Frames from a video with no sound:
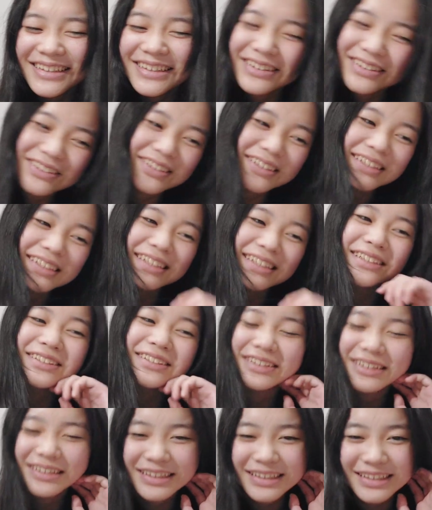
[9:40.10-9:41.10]
のんちゃんの
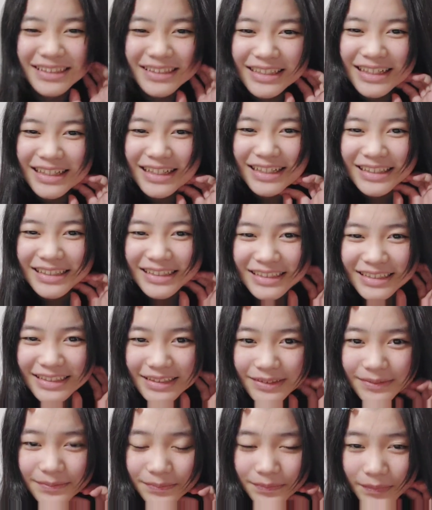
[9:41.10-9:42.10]
ゲリラ配信